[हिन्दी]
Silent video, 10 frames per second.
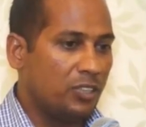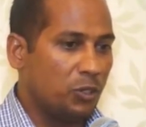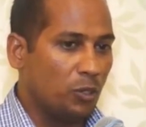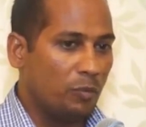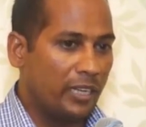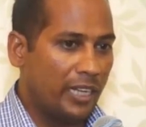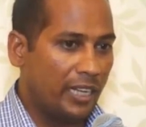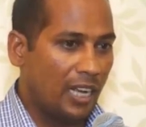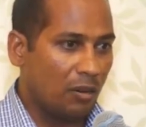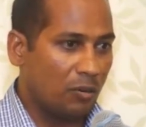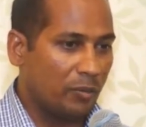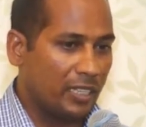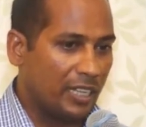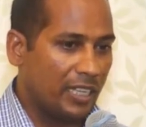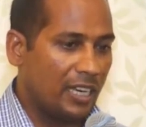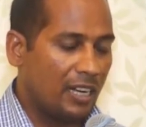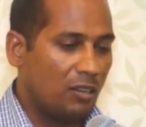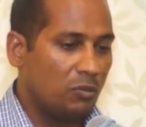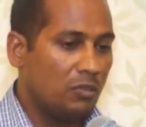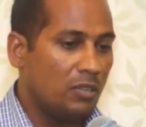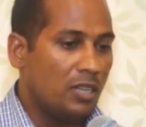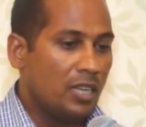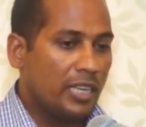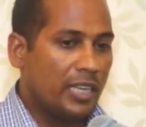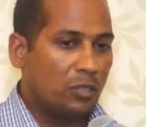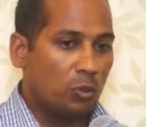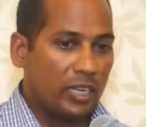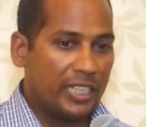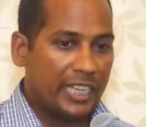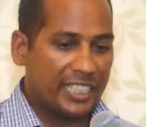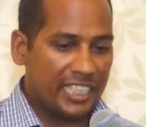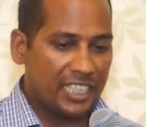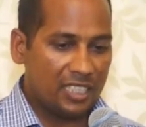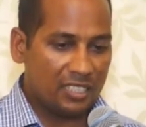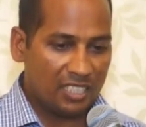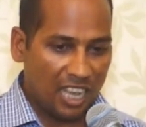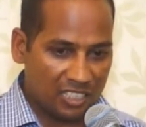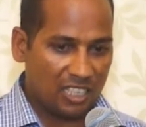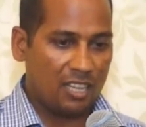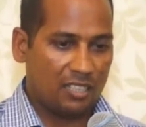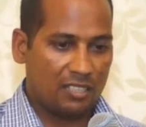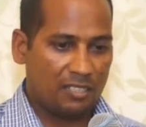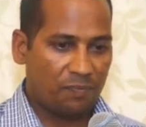जो मैं आपको बताने जा रहा हूँ कि दुर्गा जी ऐसे साक्षात